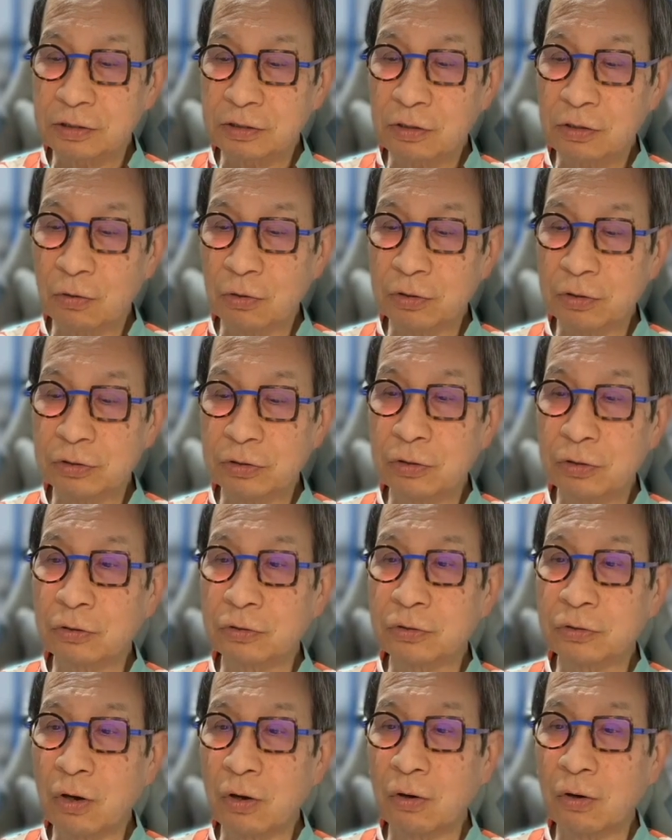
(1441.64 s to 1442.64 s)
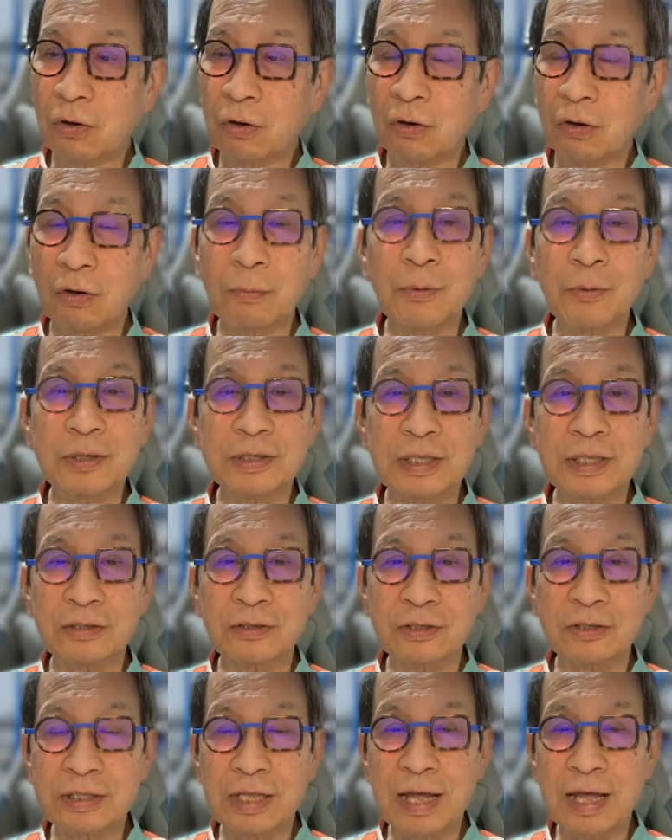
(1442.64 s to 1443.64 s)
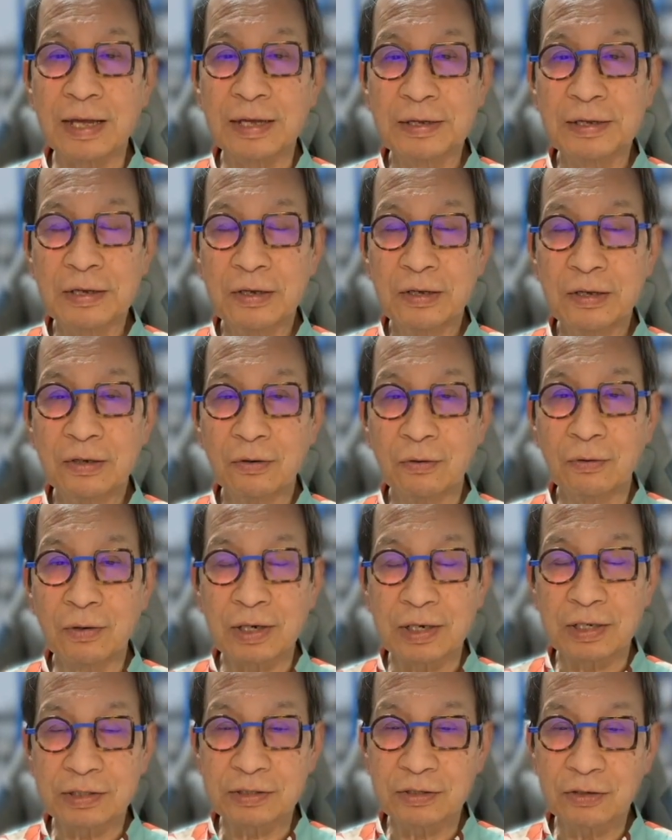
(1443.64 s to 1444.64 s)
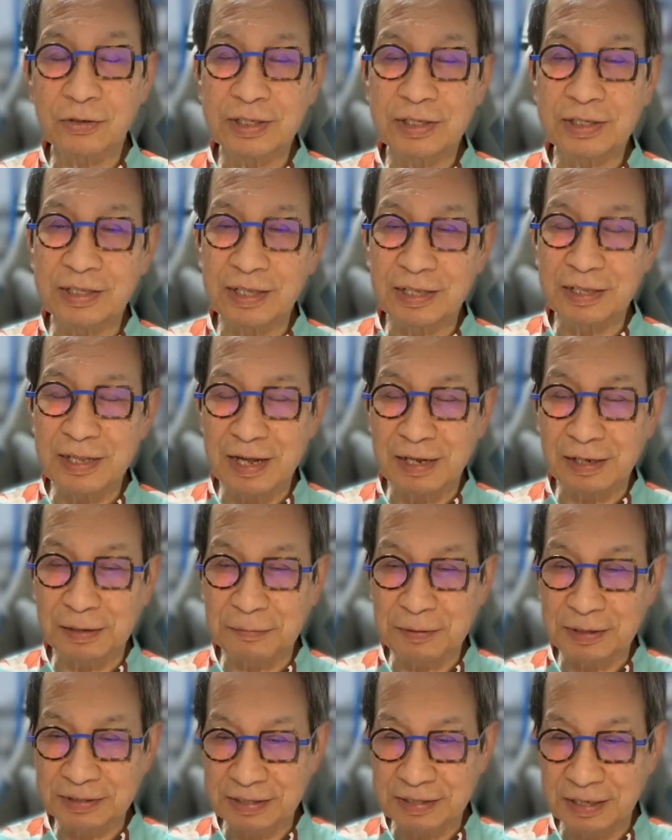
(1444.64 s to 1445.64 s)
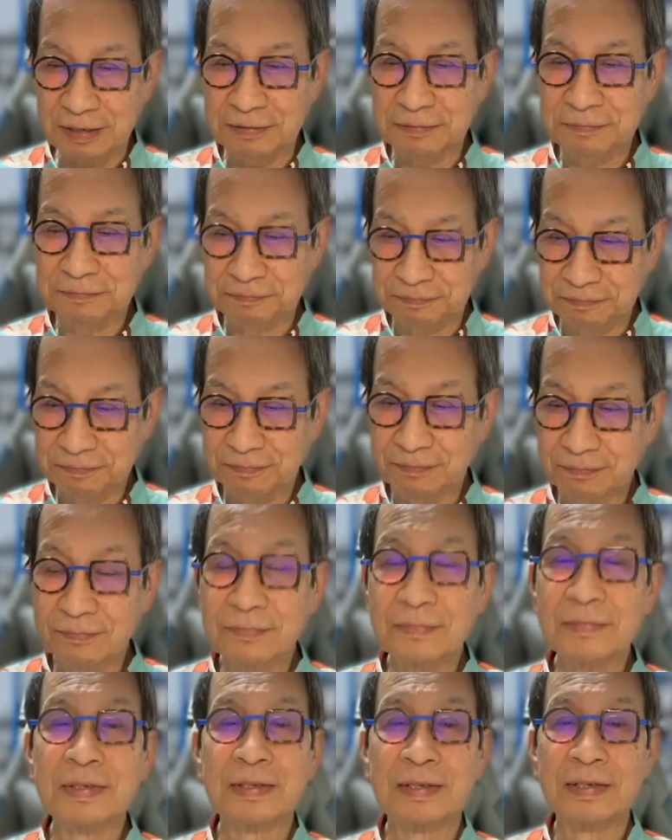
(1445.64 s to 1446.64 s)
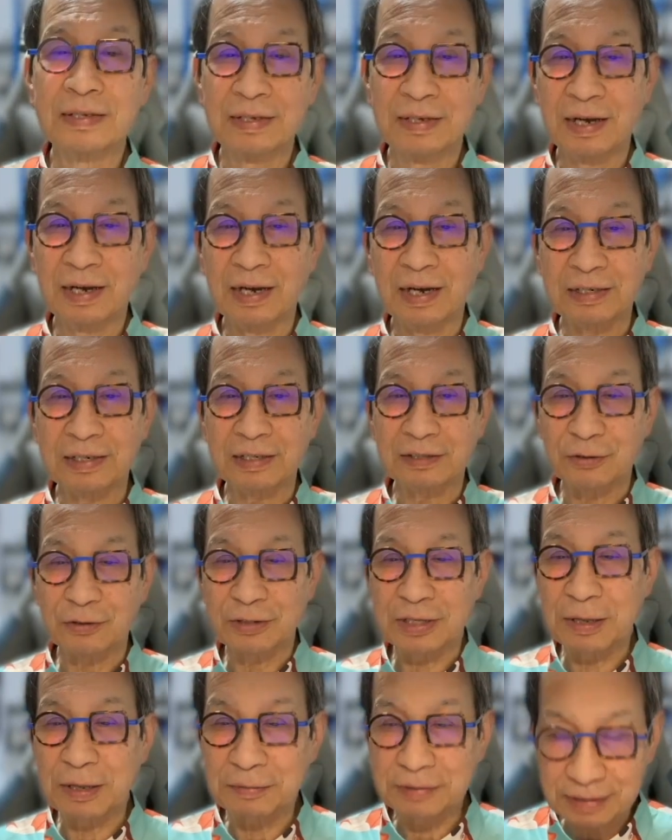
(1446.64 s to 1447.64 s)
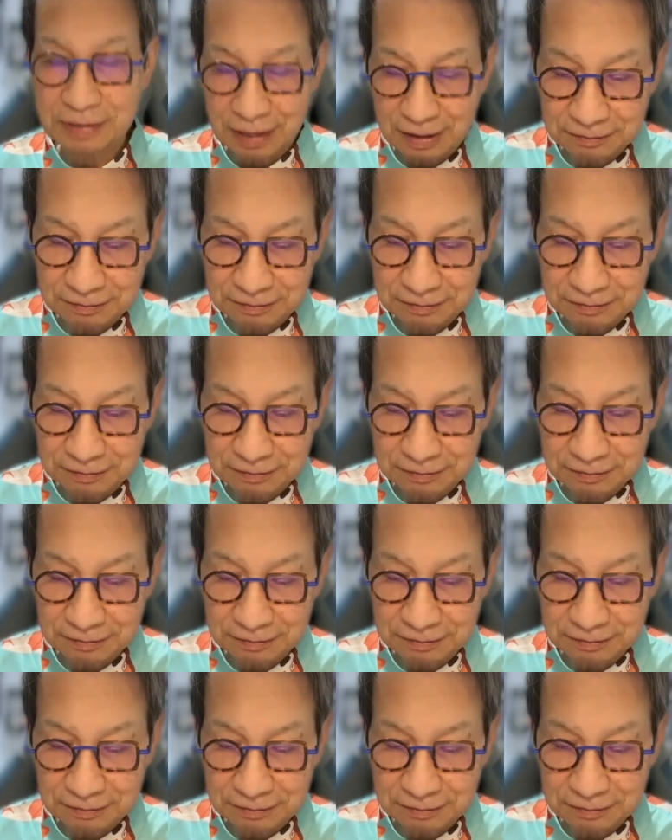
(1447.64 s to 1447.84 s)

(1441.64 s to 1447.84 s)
交友録の思い出としてお話を聞いていただきました。ありがとうございました。